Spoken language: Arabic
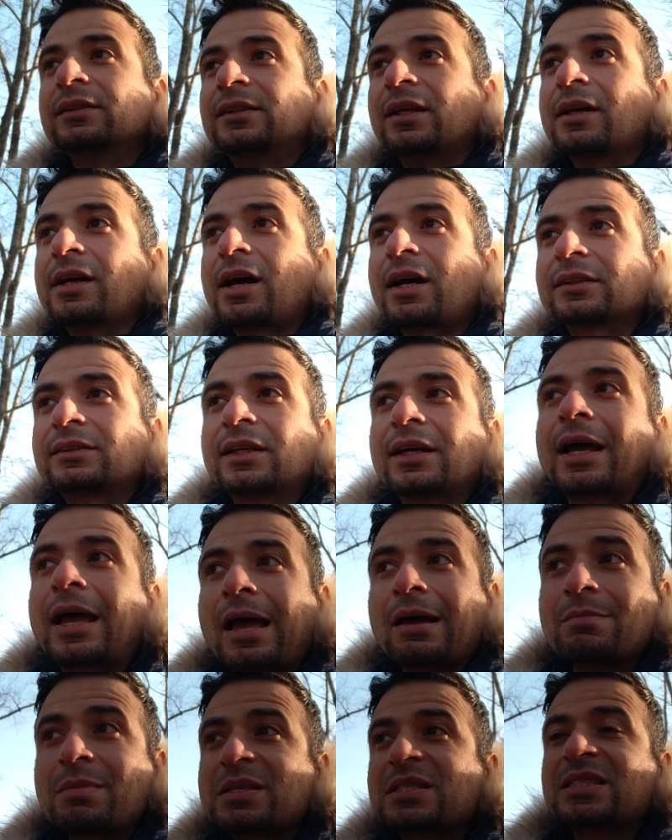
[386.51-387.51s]
ضيعت
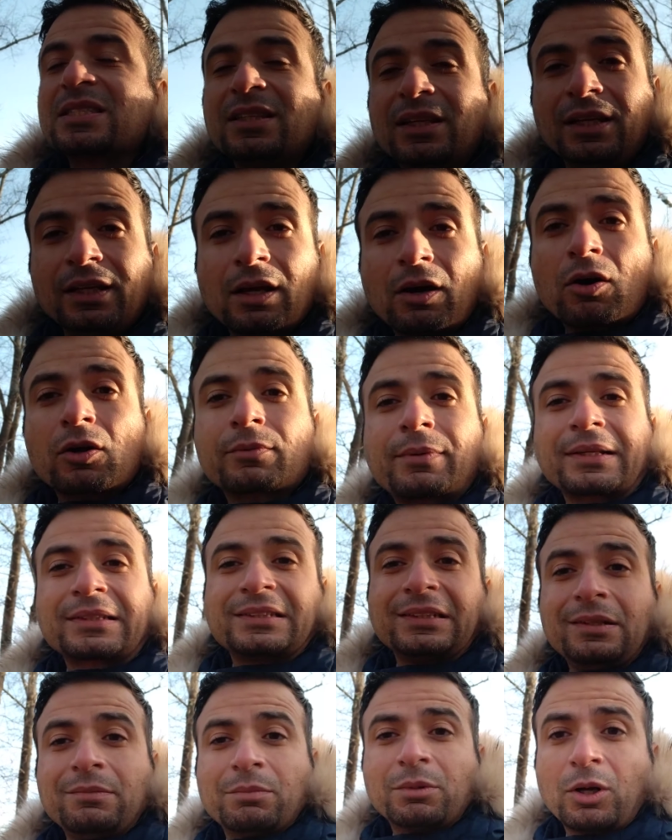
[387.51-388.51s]
خمس سنين او اربع
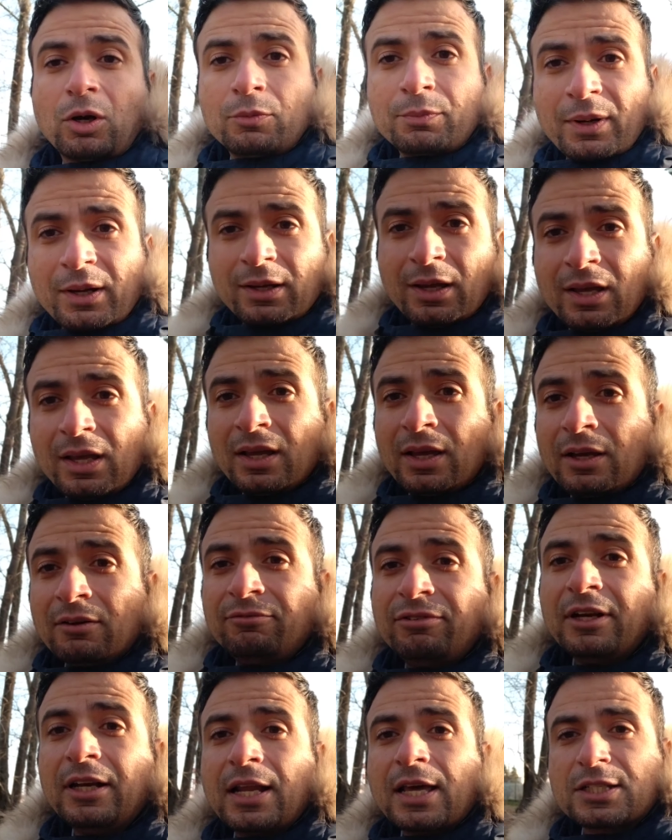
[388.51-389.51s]
سنين من عمرك
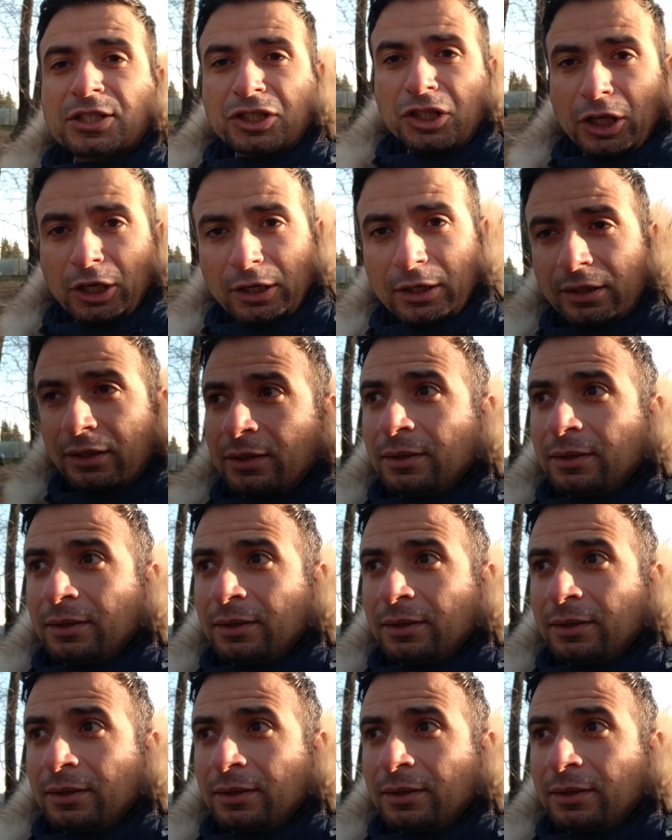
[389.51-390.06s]
في اللا شيء